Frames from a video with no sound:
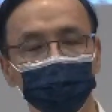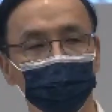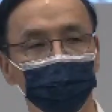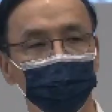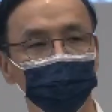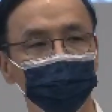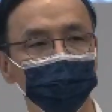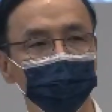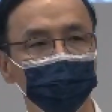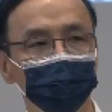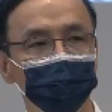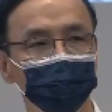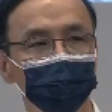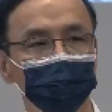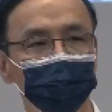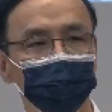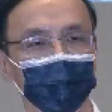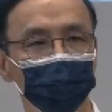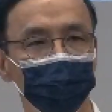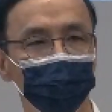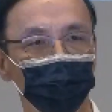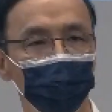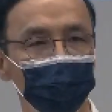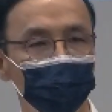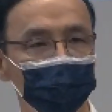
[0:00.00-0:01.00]
中，
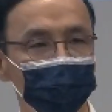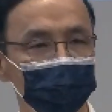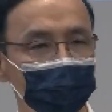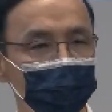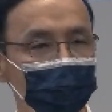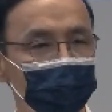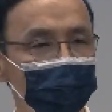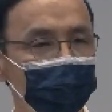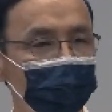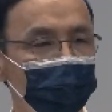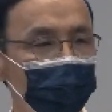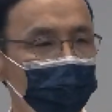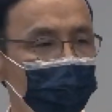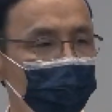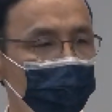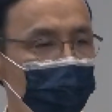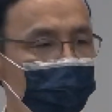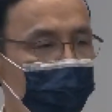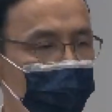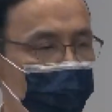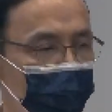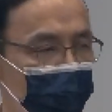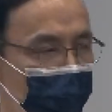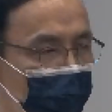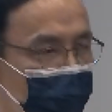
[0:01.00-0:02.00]
我跟
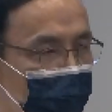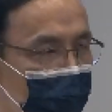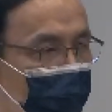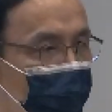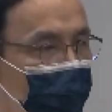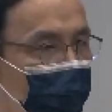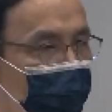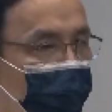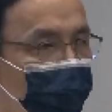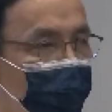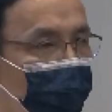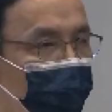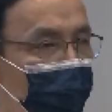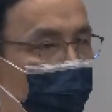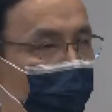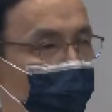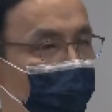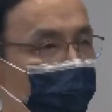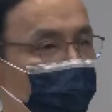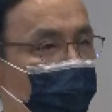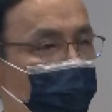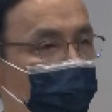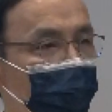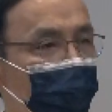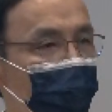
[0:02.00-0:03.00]
建平秘书长
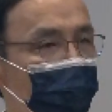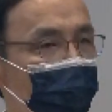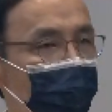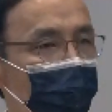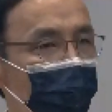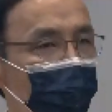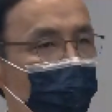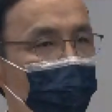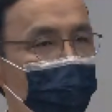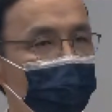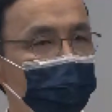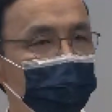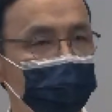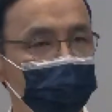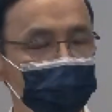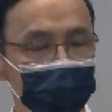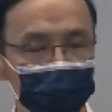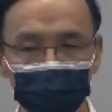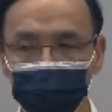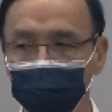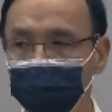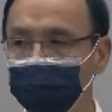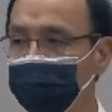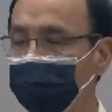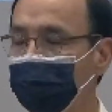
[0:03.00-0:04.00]
会持
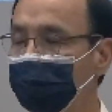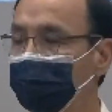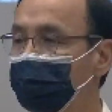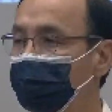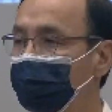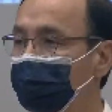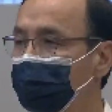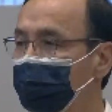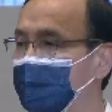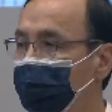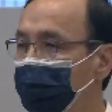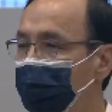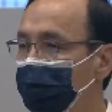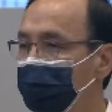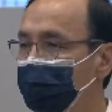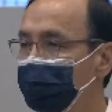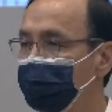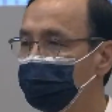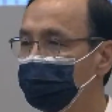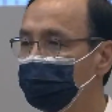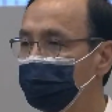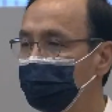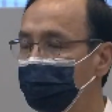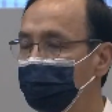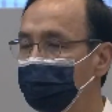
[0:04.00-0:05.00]
续的
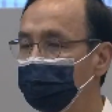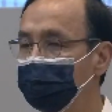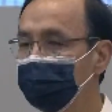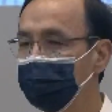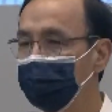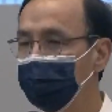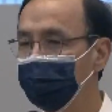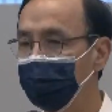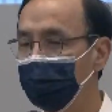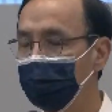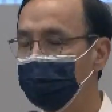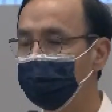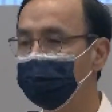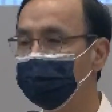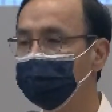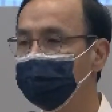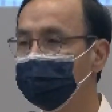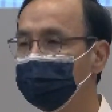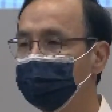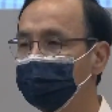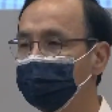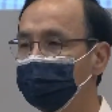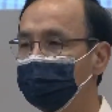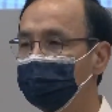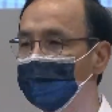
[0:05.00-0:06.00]
在地方
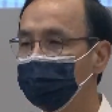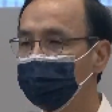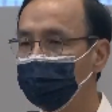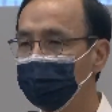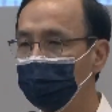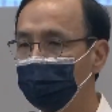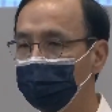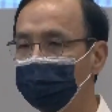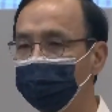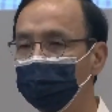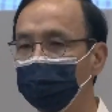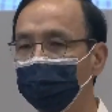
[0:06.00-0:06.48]
沟